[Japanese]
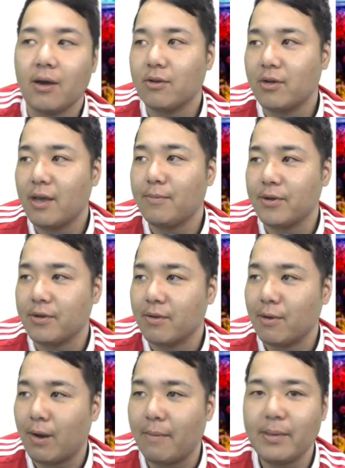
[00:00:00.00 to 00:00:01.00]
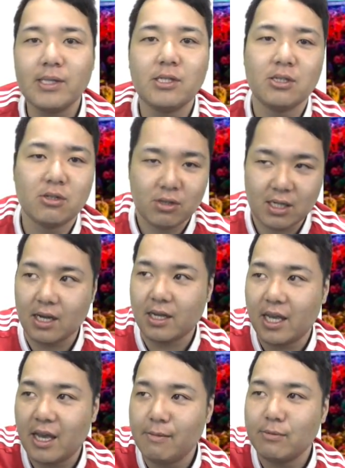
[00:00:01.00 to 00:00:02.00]
あのレビュー、ファミ通のさ、
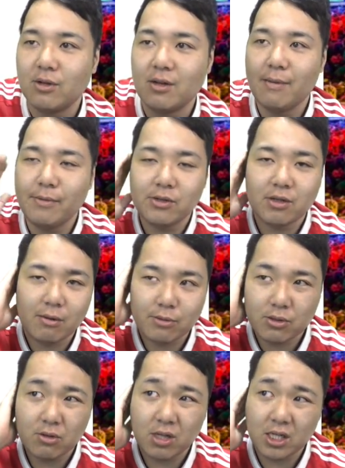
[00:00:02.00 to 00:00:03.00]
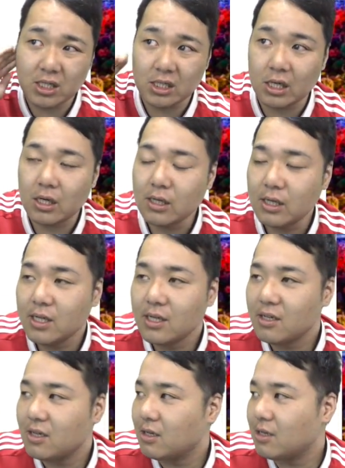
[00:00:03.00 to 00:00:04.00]
ゲームのレビューとかもそうだし、
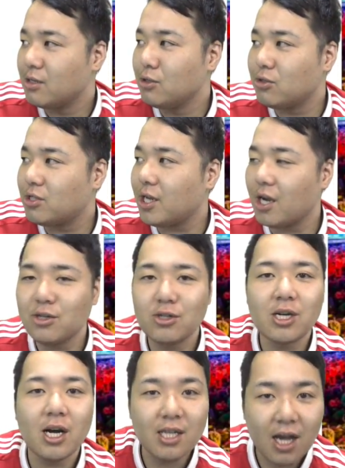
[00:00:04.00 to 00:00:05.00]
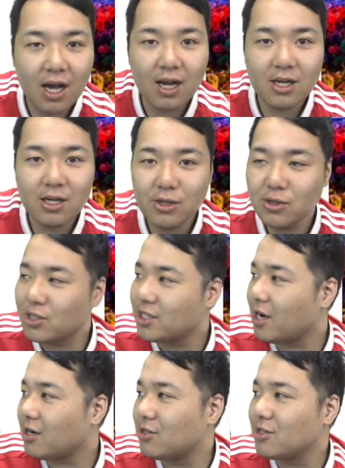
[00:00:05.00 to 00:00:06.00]
癒着かな癒
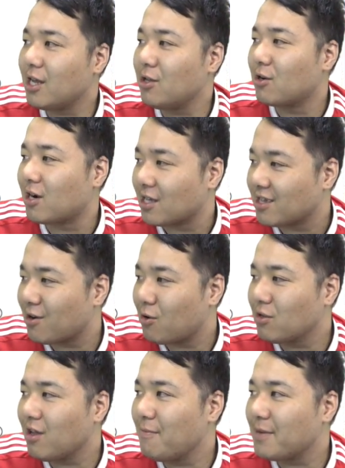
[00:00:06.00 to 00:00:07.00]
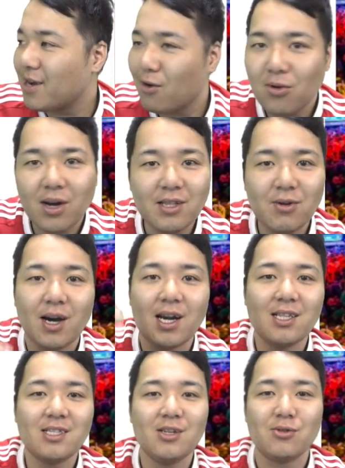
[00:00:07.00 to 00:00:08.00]
着なのかなコナミがお金を
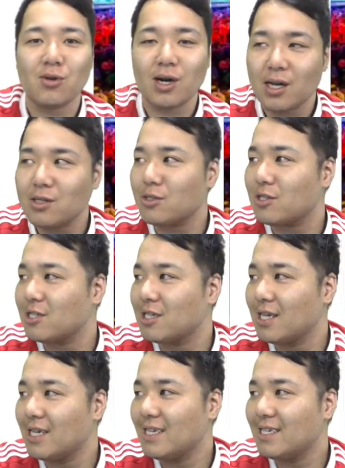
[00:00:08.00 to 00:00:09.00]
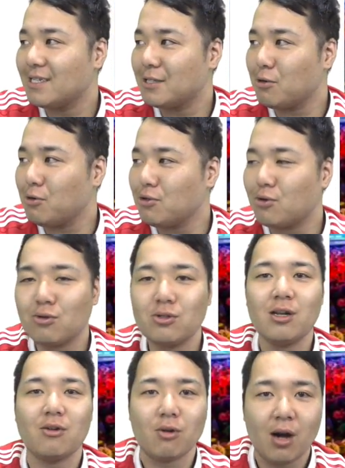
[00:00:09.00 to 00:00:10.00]
払ってるのかなそういうこ
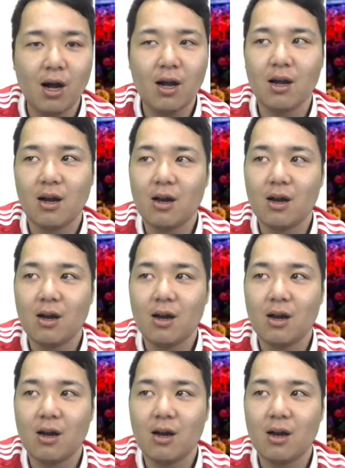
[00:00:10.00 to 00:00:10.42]
となのか